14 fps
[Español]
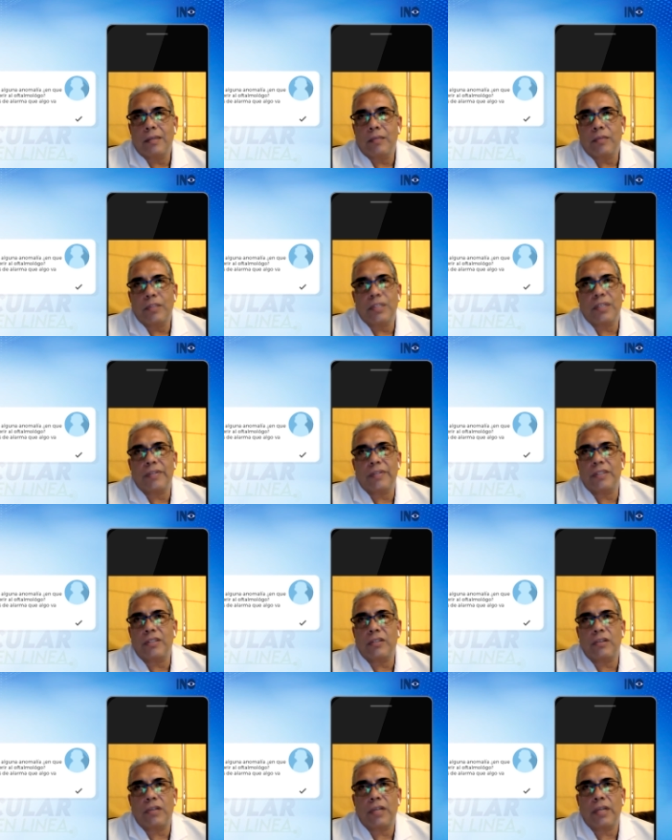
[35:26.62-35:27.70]
Muchas
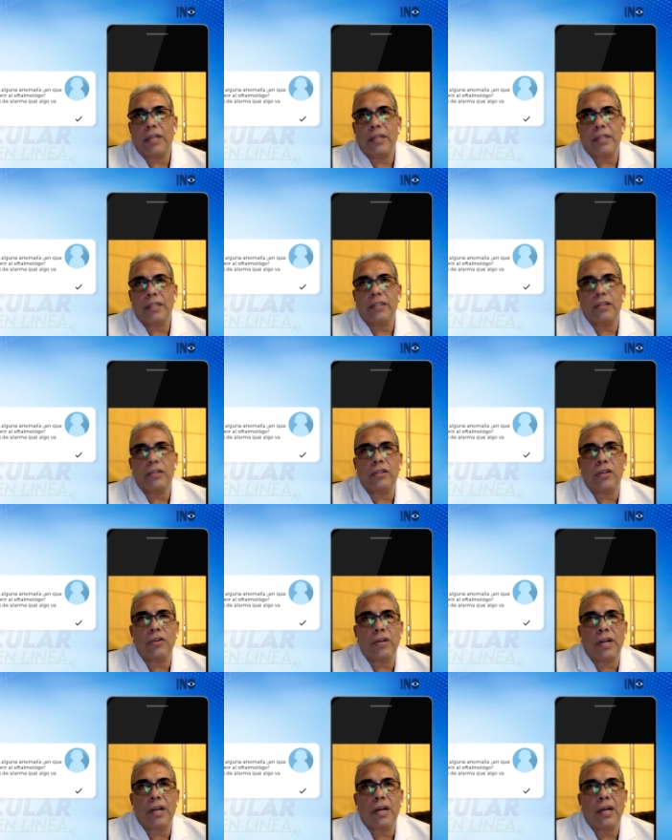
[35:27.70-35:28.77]
veces yo le, digo
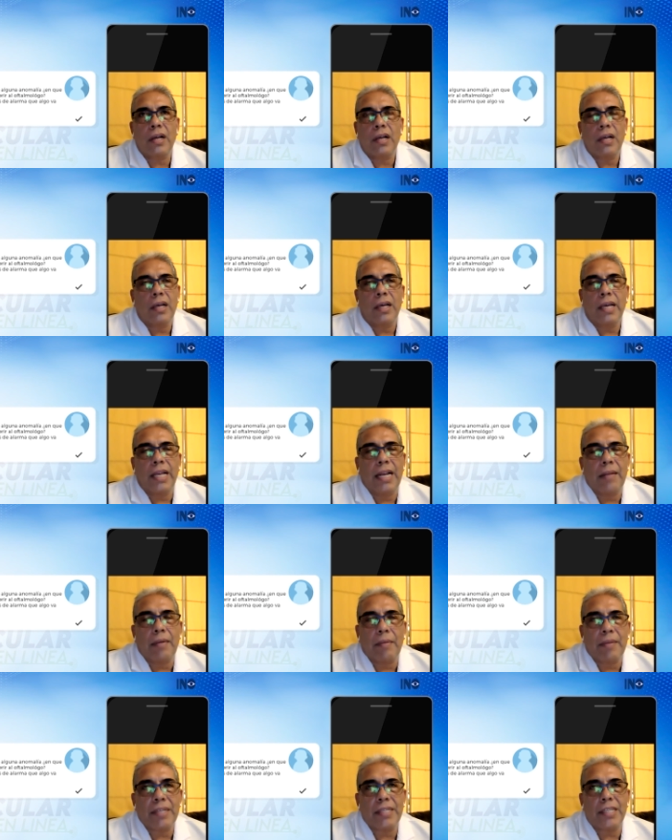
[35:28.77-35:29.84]
señora y la
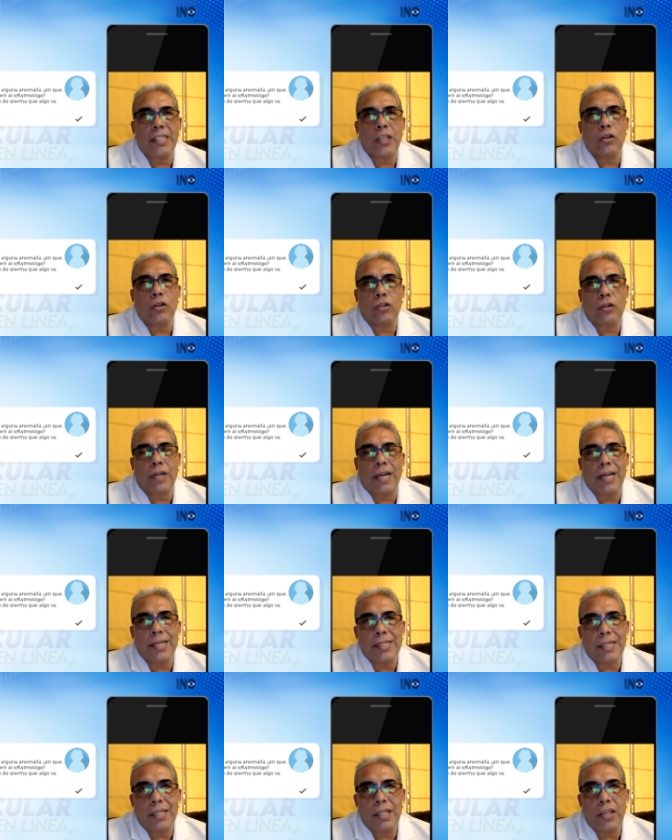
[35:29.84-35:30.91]
mamá se dice, doctor, a
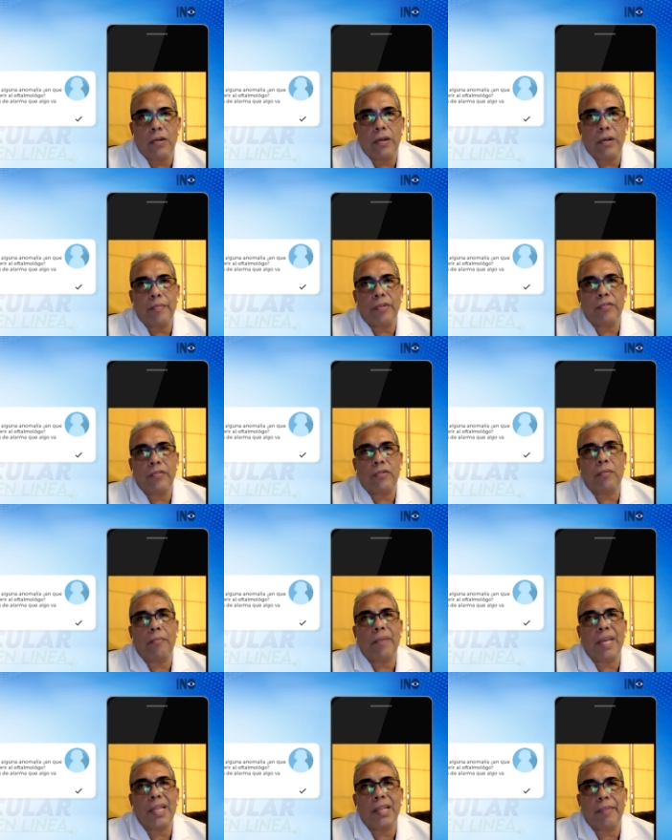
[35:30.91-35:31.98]
este niño le han visto
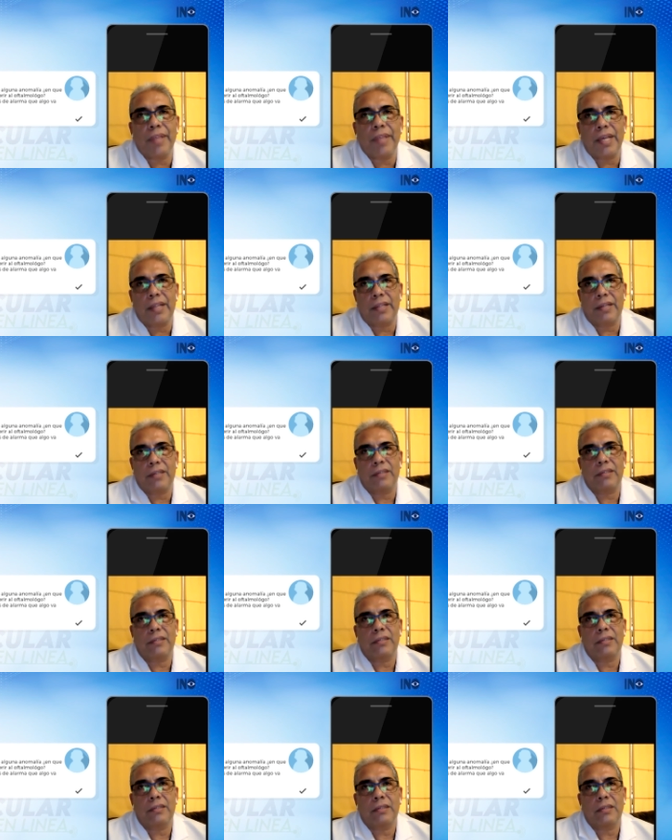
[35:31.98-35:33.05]
20 pediatras.
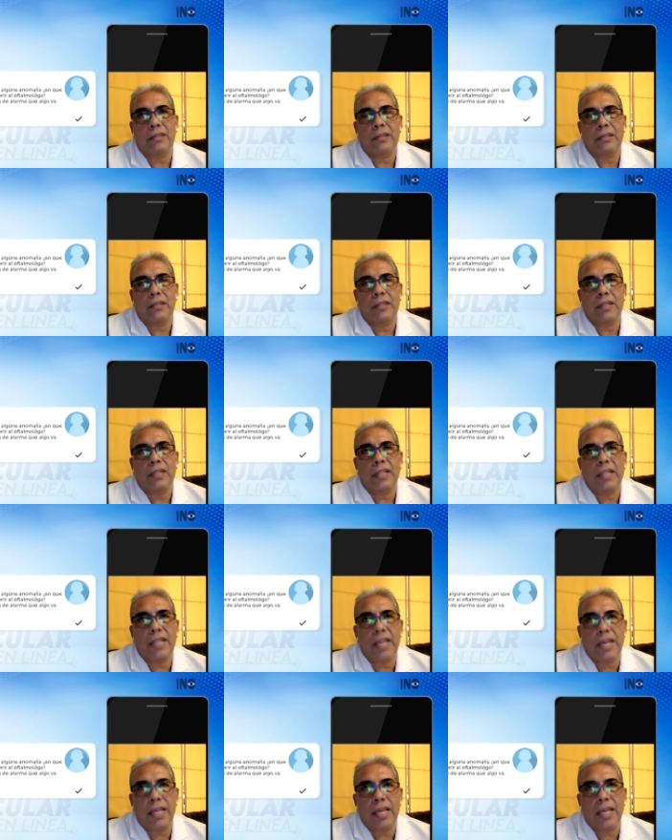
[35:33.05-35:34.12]

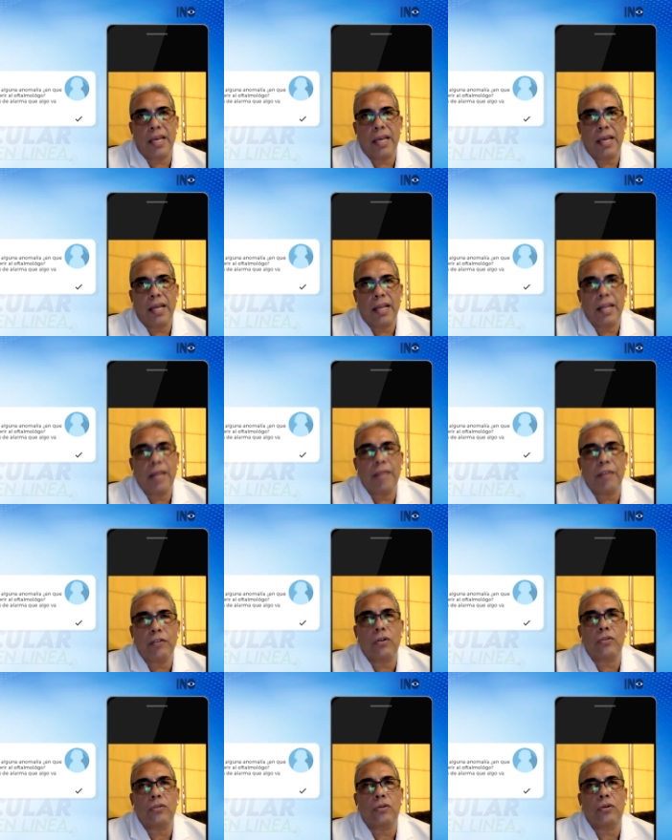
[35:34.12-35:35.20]
Nadie le ha
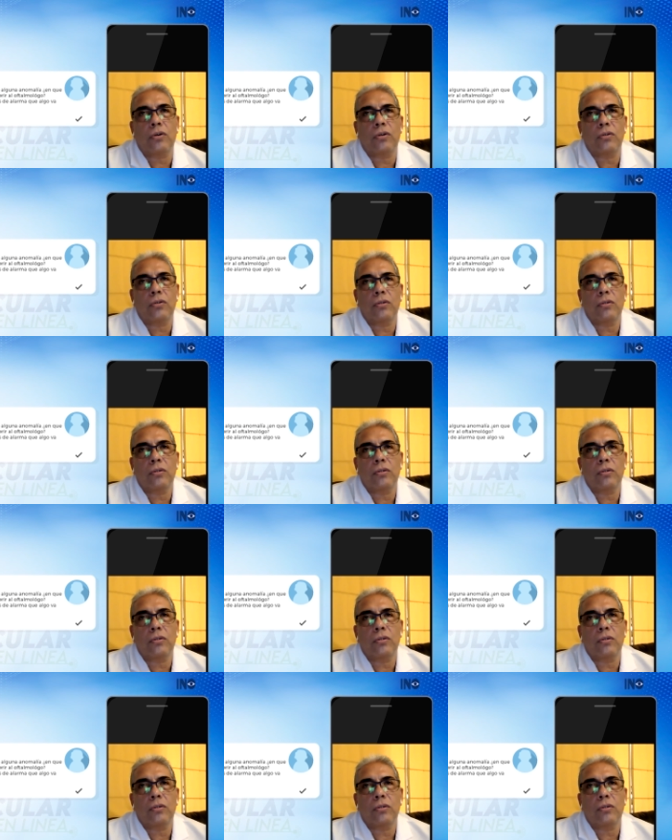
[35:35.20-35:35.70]
visto los ojos.